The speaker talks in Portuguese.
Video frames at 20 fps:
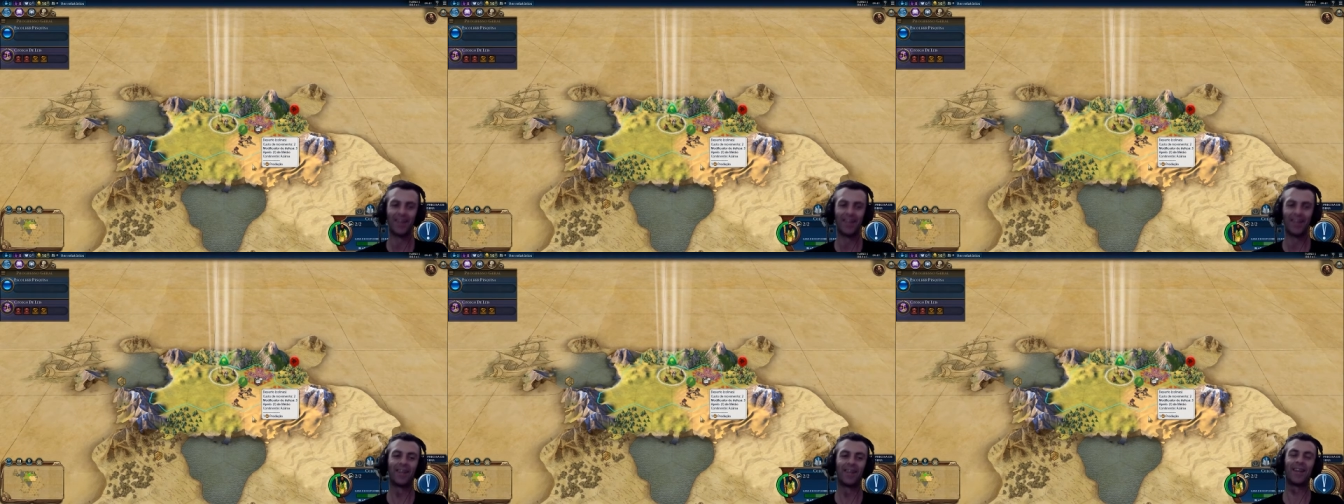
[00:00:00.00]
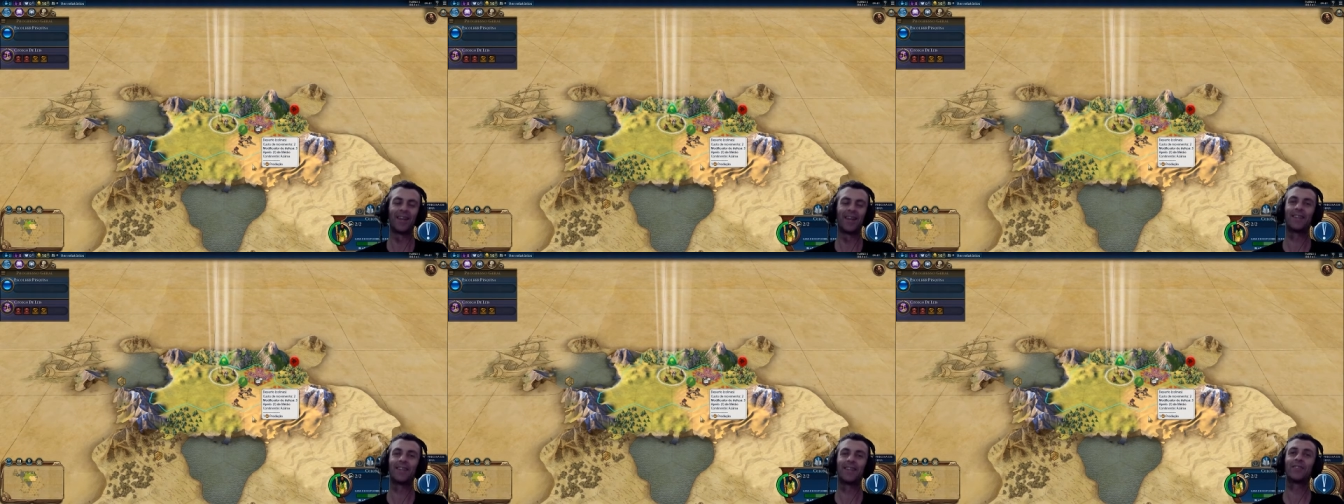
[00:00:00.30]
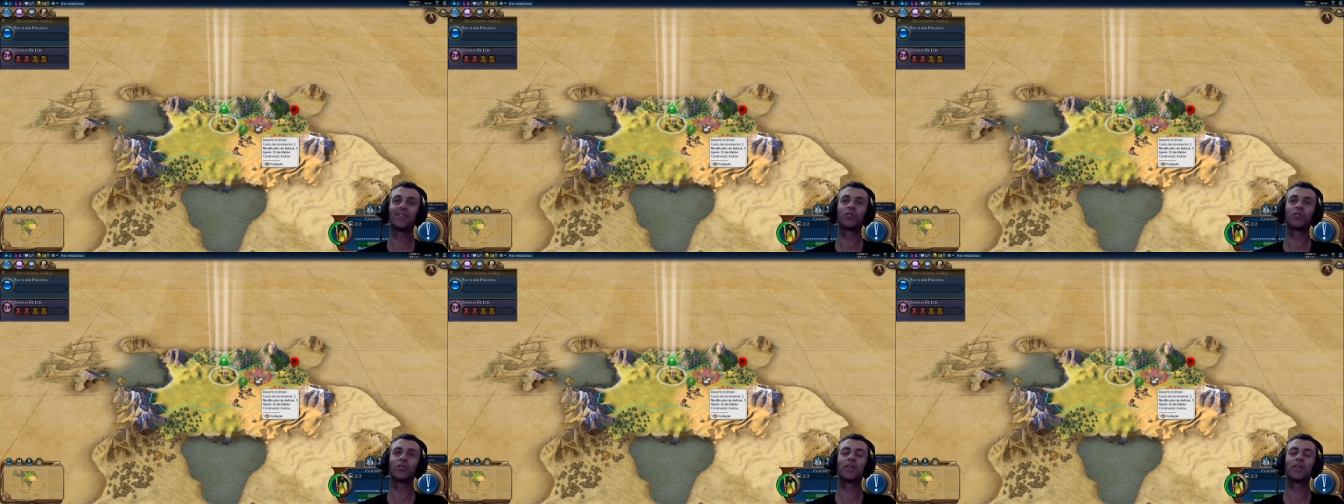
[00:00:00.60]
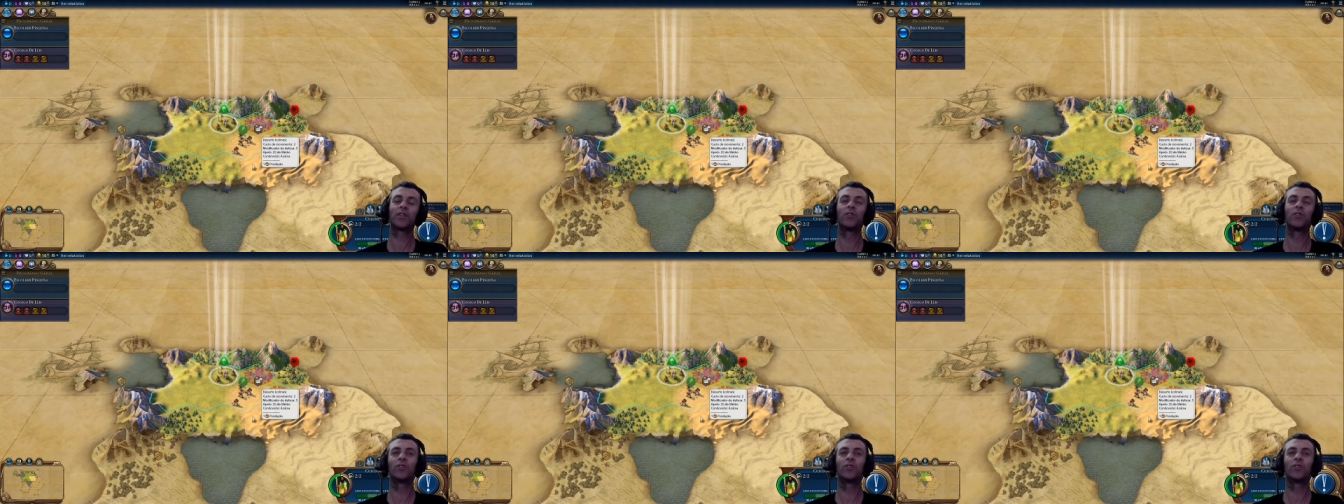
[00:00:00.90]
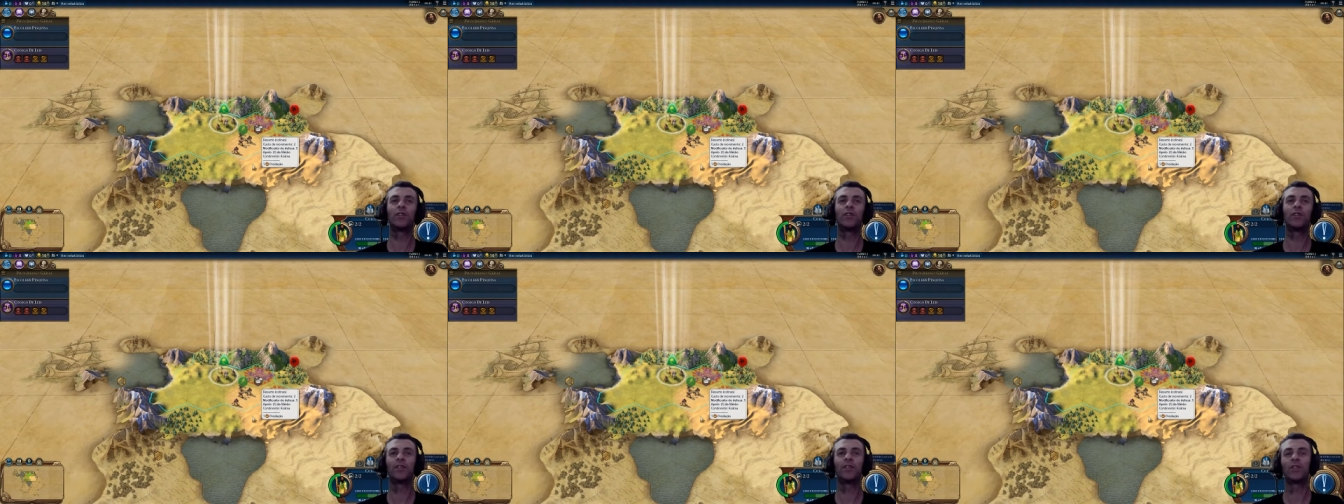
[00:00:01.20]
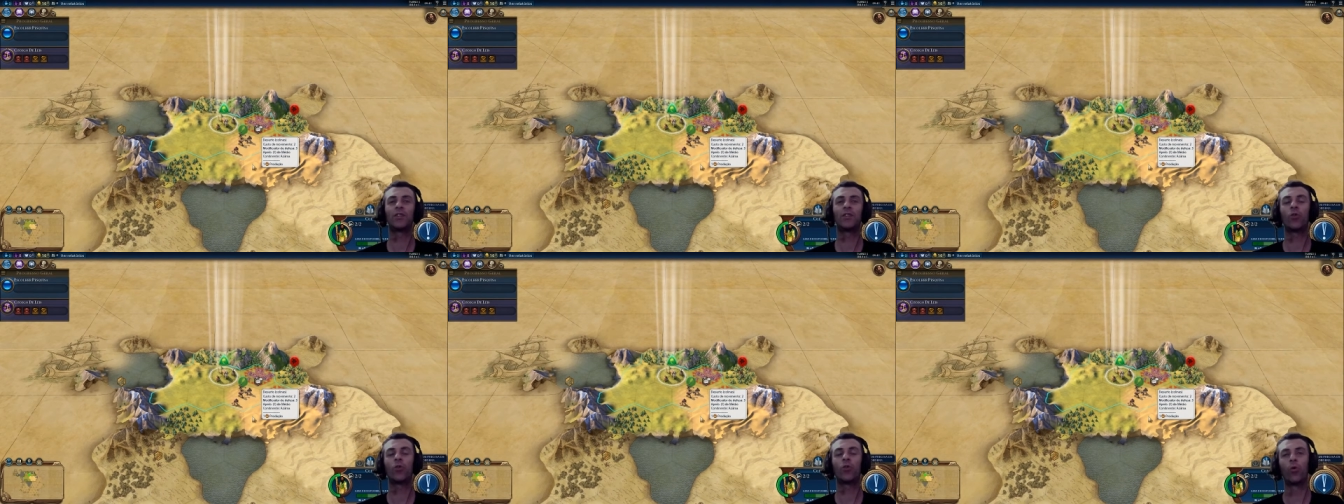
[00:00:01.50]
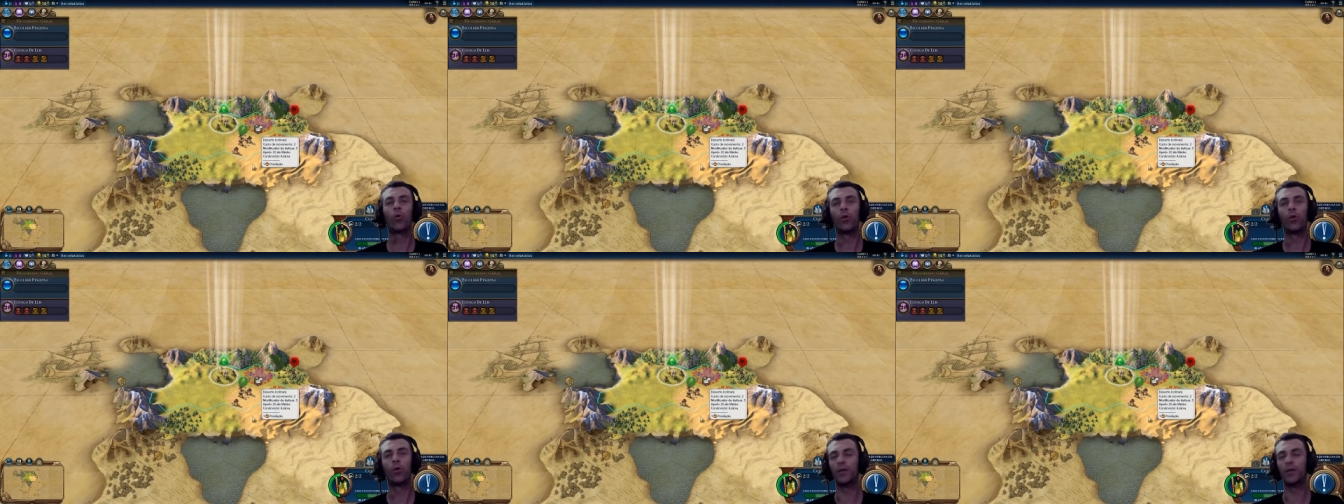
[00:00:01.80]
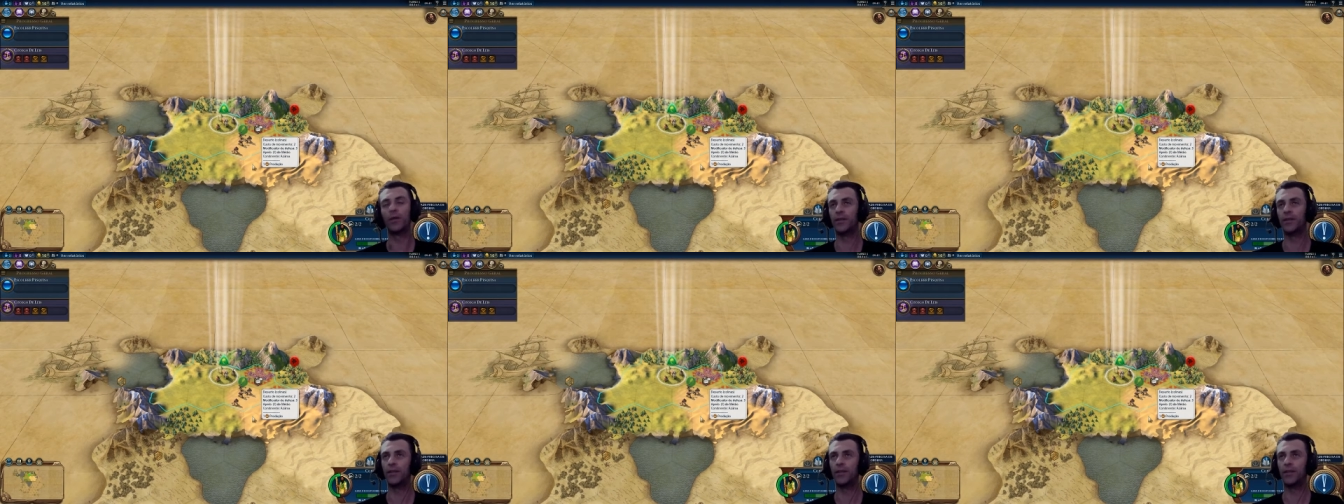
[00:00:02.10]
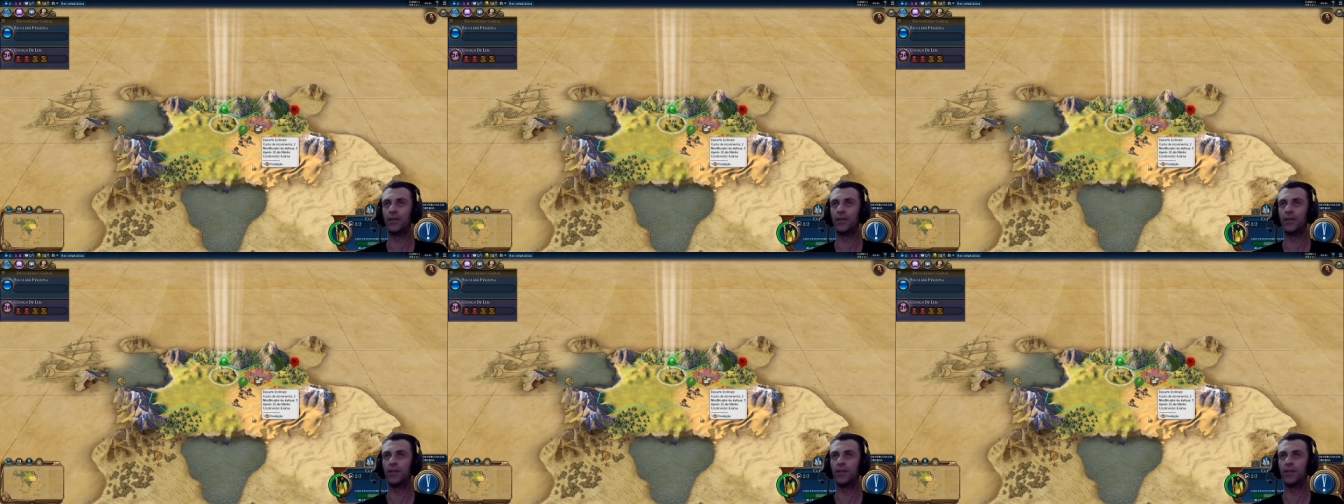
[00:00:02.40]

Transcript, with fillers: Eles não são de, de colônias, de,